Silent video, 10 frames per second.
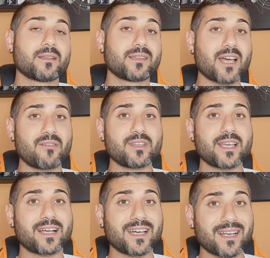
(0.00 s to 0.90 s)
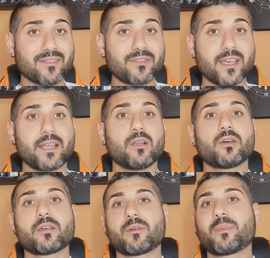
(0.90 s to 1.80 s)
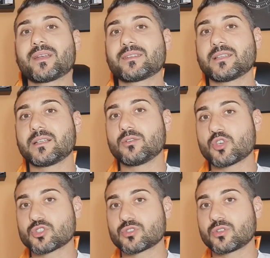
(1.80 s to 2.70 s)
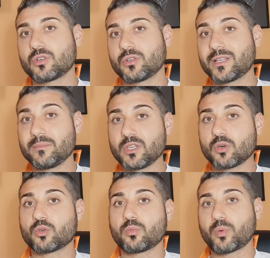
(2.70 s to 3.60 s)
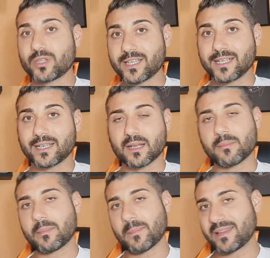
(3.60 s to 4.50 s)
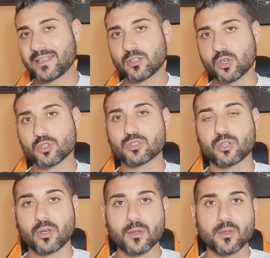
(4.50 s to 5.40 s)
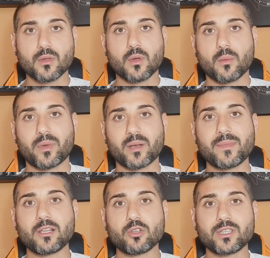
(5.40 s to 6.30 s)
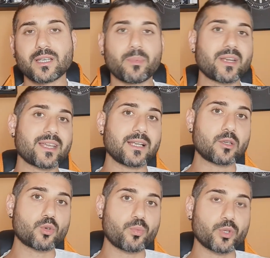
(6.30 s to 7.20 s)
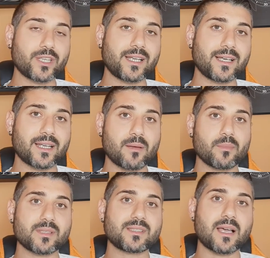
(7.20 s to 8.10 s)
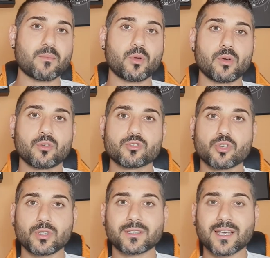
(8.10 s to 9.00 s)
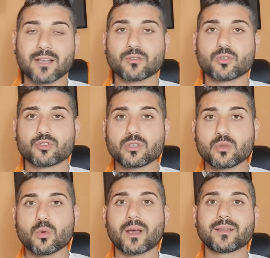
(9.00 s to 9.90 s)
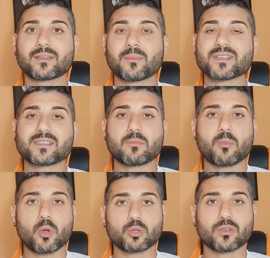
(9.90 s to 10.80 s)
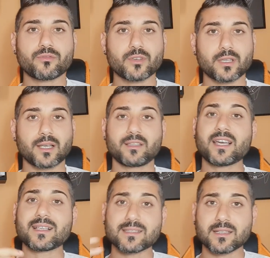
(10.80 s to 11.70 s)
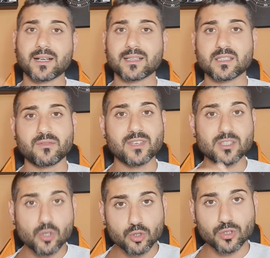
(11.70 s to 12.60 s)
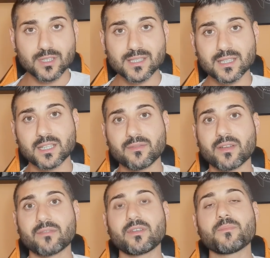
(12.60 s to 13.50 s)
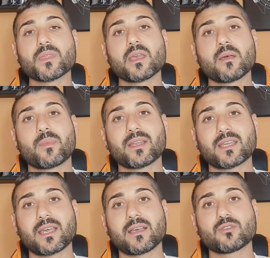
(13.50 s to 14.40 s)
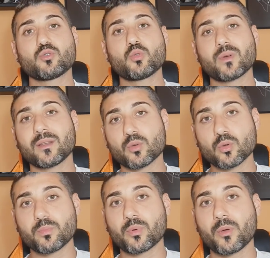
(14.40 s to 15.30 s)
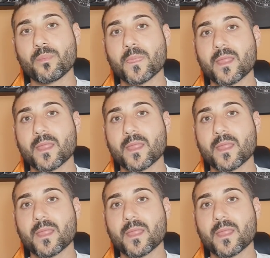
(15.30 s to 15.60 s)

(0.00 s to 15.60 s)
Davide Carrafiello che fa parte del, nostro, del mio gruppo Telegram, ma del nostro per meglio dire, perché nel gruppo Telegram siamo soltanto 50, ma siamo molto affiatati. Anzi, ragazzi, vi esorto ad iscrivervi perché su quel gruppo